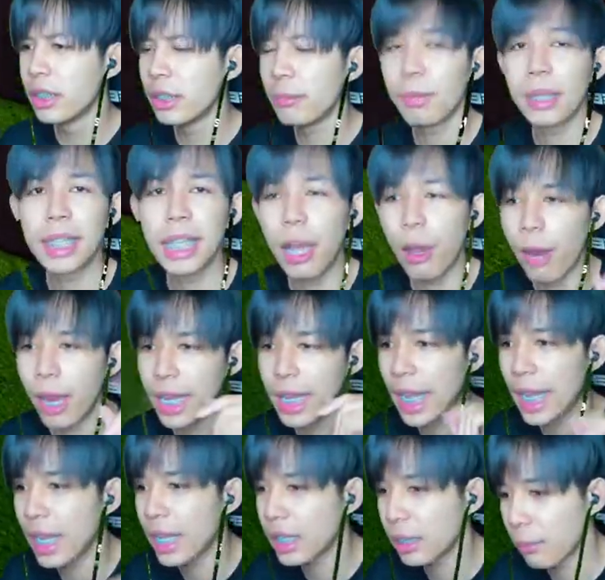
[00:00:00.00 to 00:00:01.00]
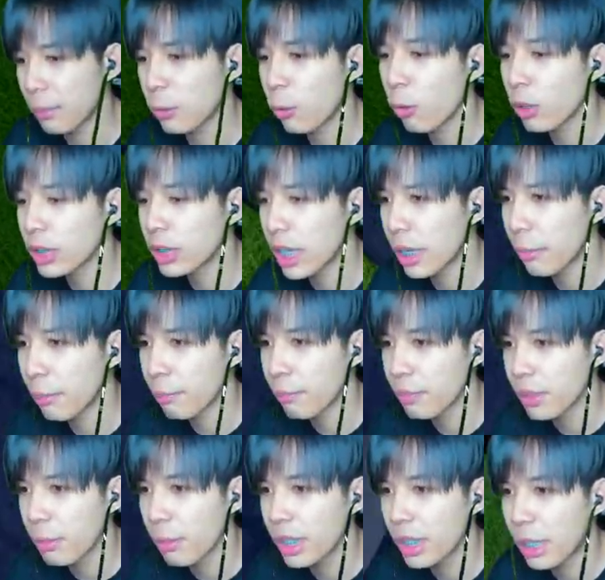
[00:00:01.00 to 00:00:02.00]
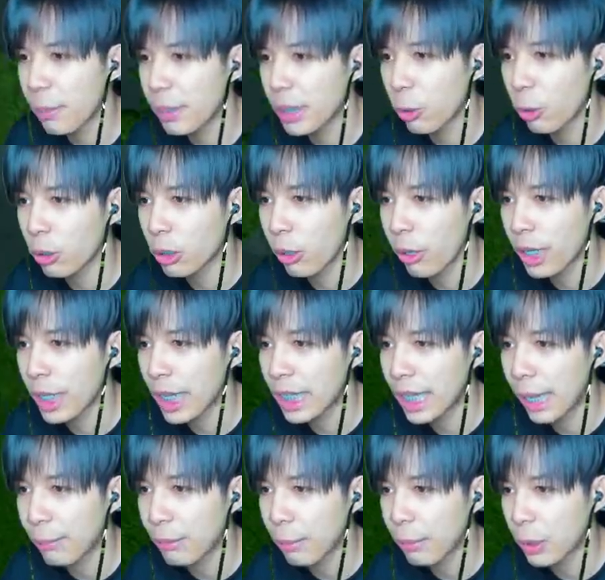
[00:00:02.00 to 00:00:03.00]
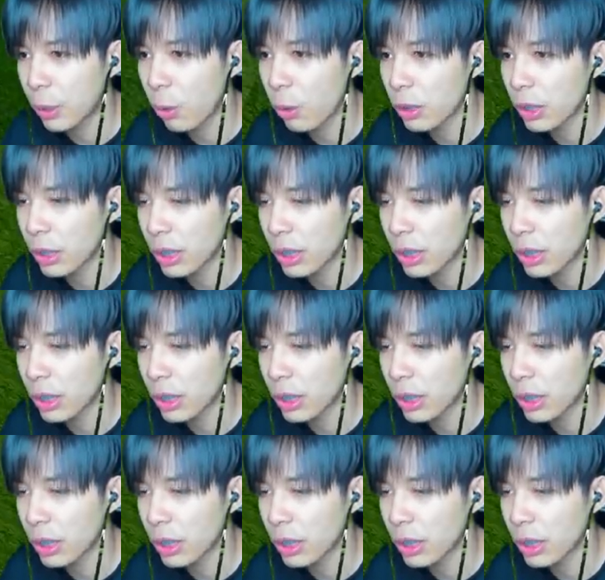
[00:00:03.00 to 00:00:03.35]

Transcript: เมื่อกี้เอาไฮไลท์แต่มันโกงจริง เมื่อกี้พี่ตะโกนเอาไฮไลท์นะครับ แต่มันโกงจริง